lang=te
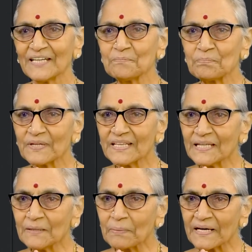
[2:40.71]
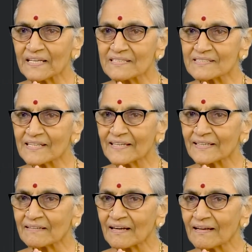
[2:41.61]
ఇప్పుడు దీన్ని పడేస్తే
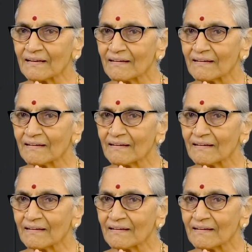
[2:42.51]
ఎట్లా